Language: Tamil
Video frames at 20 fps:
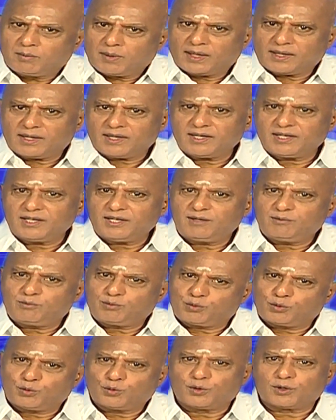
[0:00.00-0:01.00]
பரணி
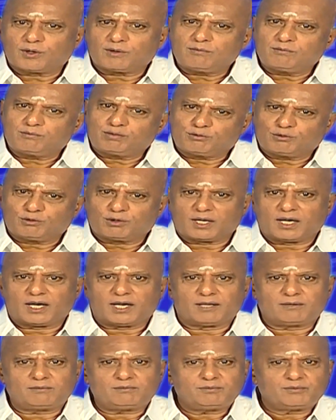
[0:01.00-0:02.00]
பூரம்
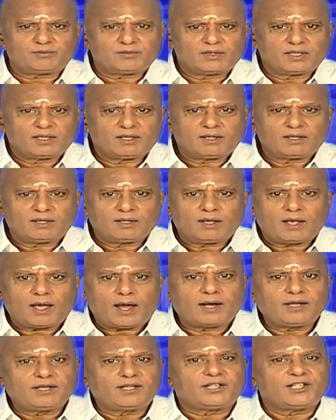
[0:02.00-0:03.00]
பூராடம்
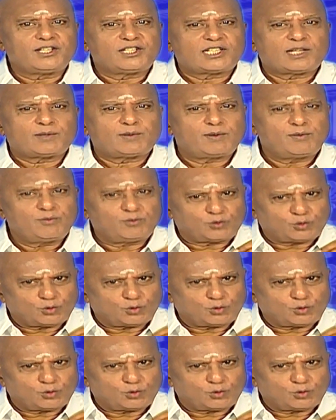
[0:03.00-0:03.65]
அல்லது ரிஷபம்